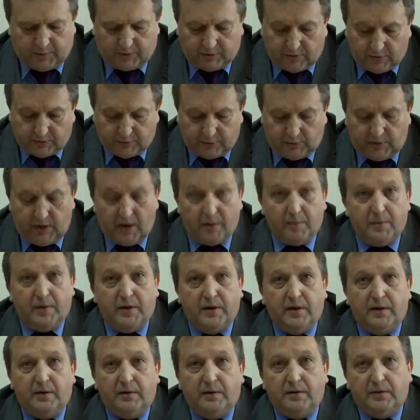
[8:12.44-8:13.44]

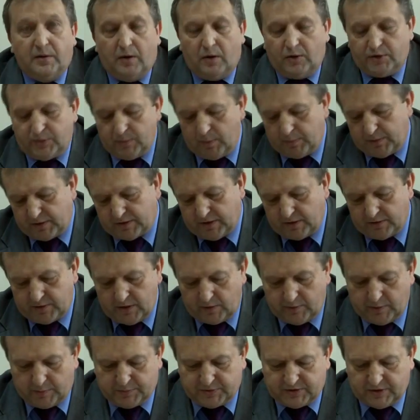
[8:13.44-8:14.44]
Prognozujemy
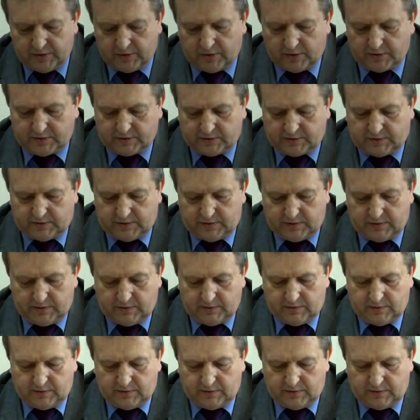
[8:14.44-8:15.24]
8% przyrost